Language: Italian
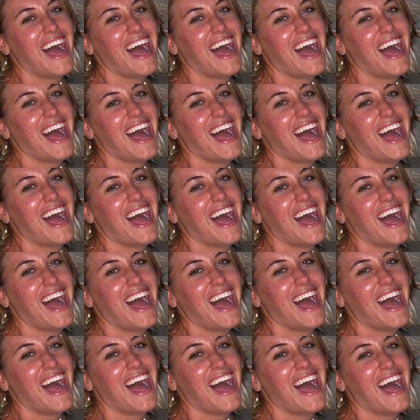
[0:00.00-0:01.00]
sempre
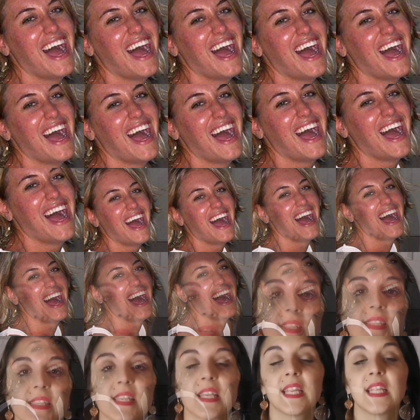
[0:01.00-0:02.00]
cose nuove. Con il
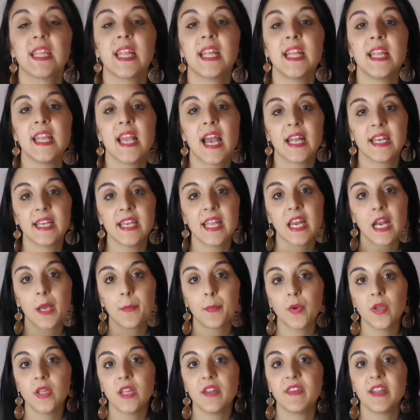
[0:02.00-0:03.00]
passare degli anni era
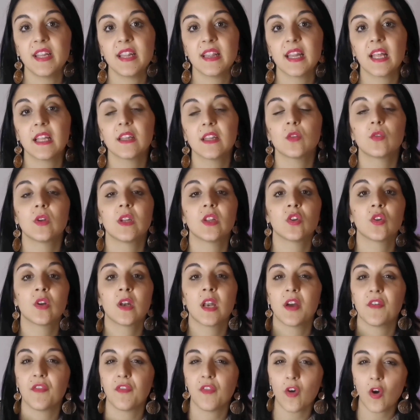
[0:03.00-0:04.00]
poi diventata una
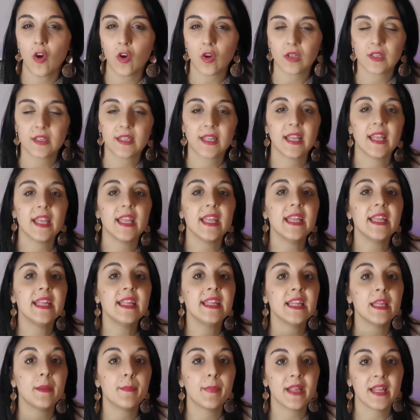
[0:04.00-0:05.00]
donna forte,
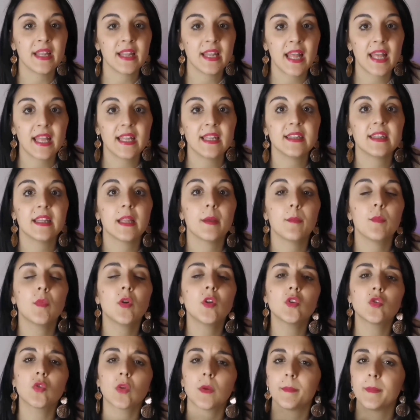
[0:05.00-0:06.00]
indipendente,
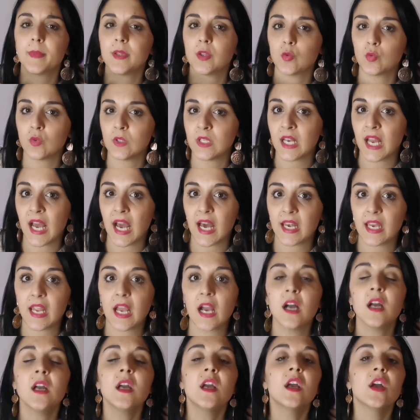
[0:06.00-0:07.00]
molto
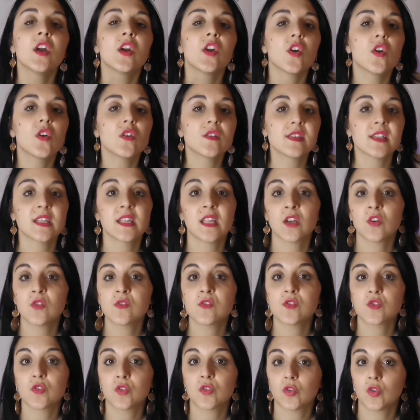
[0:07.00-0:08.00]
abitudinaria, cosa da
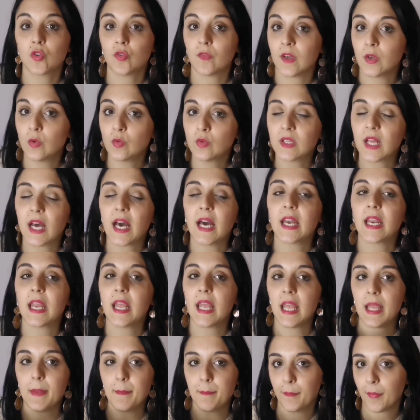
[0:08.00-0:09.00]
non
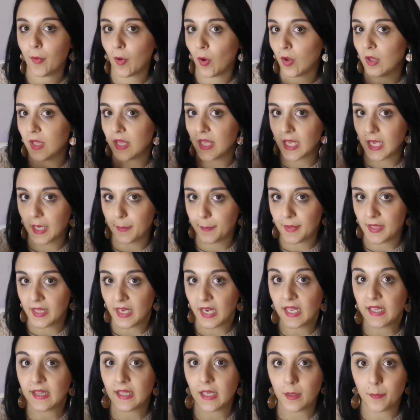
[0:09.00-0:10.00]
sottovalutare e poi
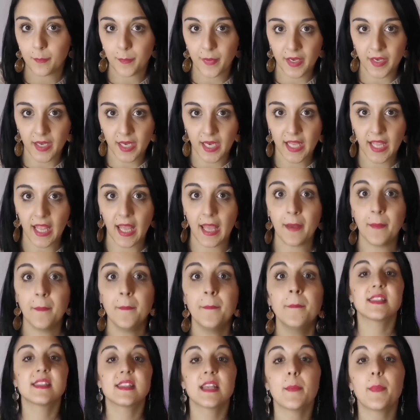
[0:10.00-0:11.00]
capirete il perché.
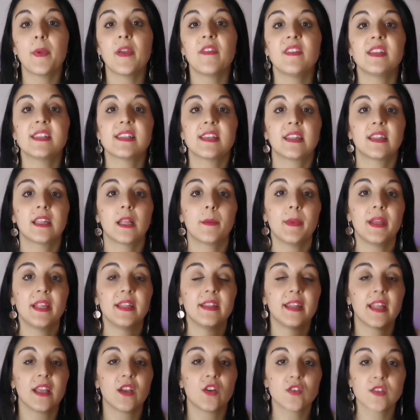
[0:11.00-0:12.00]
Sapeva
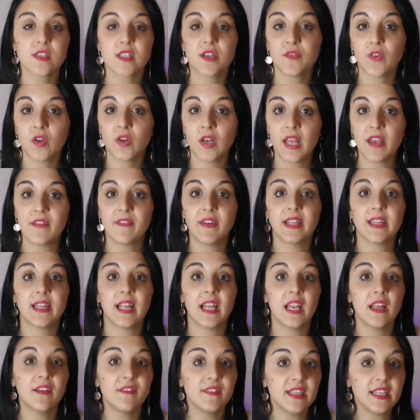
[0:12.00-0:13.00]
esattamente cosa voleva
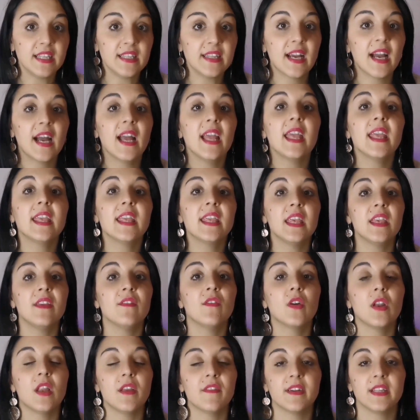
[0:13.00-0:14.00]
dalla vita e chi
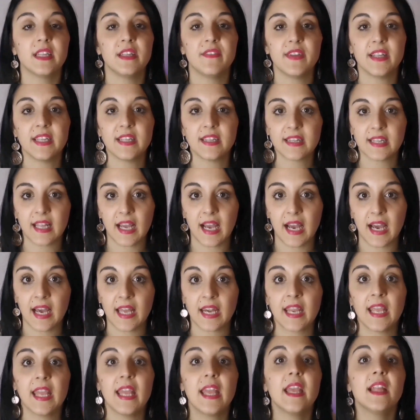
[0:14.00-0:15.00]
voleva
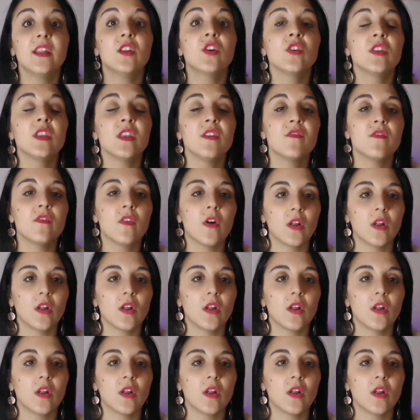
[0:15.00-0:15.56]
diventare ed ogni